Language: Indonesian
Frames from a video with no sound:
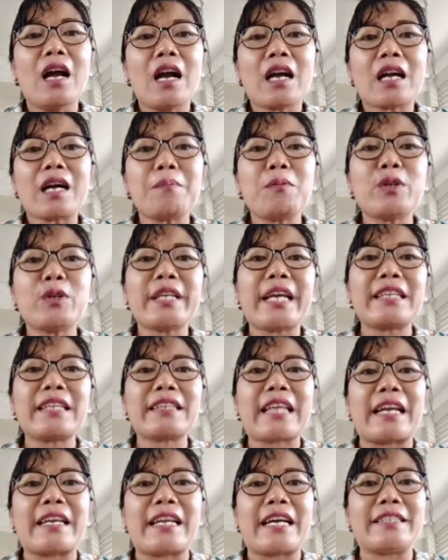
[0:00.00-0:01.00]
Kemudian
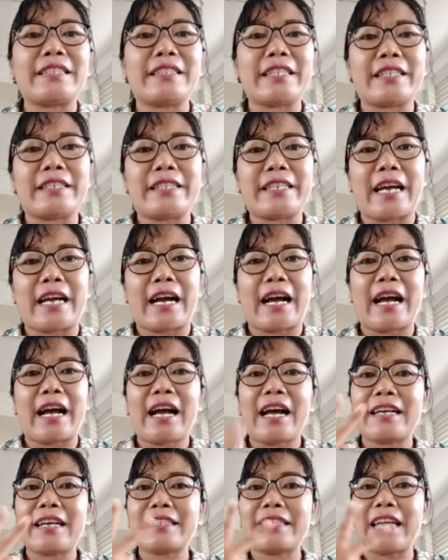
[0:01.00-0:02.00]
tanda jeda
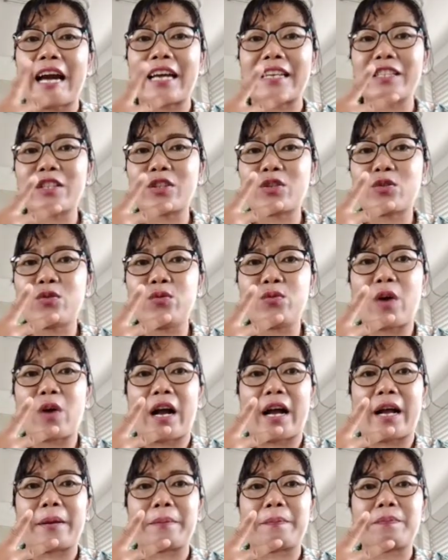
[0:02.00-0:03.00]
garis
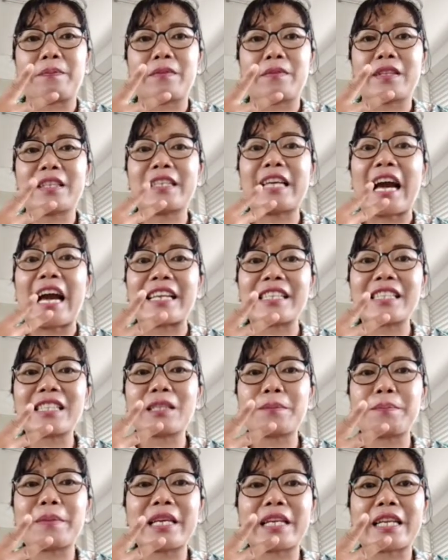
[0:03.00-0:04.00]
dua, garis
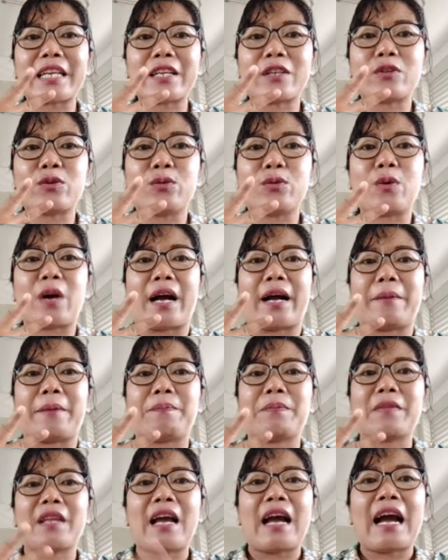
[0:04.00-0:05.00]
miring dua.
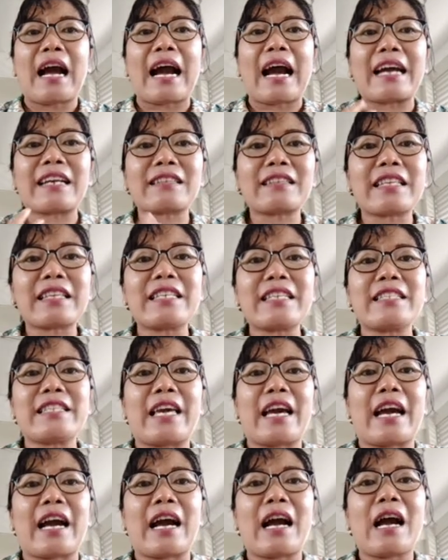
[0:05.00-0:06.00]

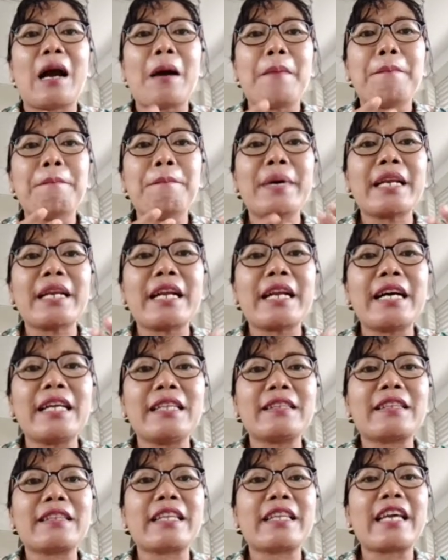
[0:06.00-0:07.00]
Artinya
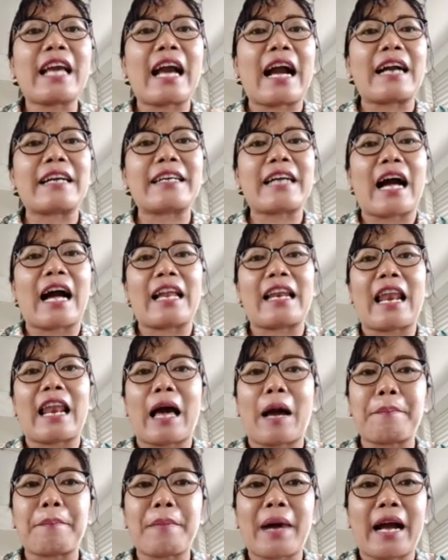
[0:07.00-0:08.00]
berhenti agak
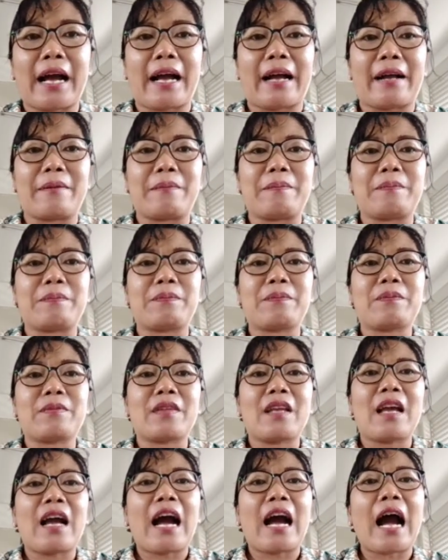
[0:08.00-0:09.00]
lama.
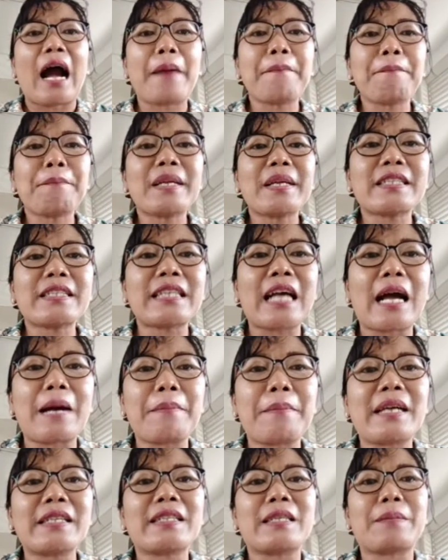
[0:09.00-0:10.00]
Hampir
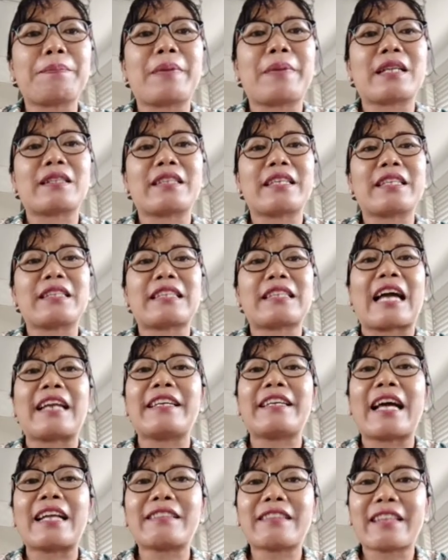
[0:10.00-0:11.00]
sama seperti
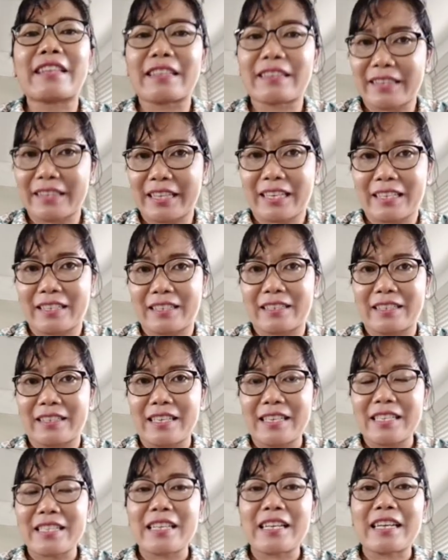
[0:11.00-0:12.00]
tanda titik
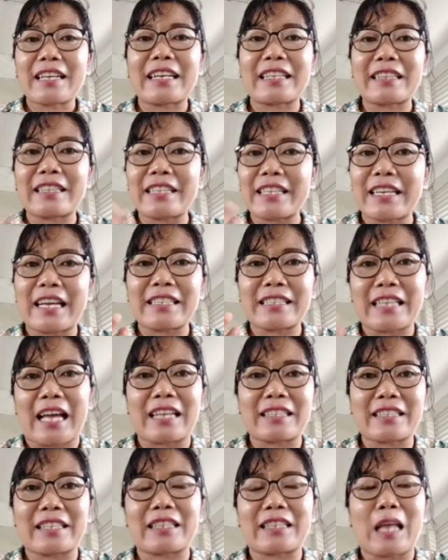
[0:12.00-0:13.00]
ketika
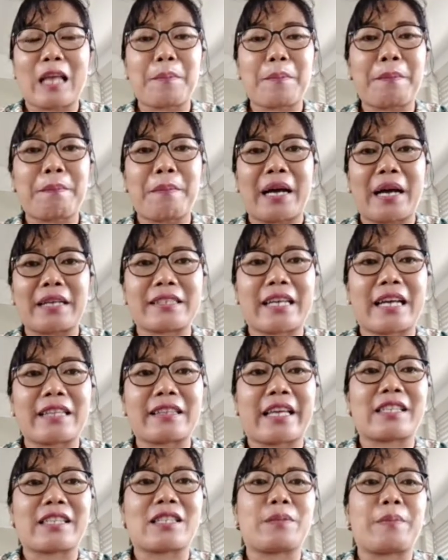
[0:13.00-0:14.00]
saat kita membaca teks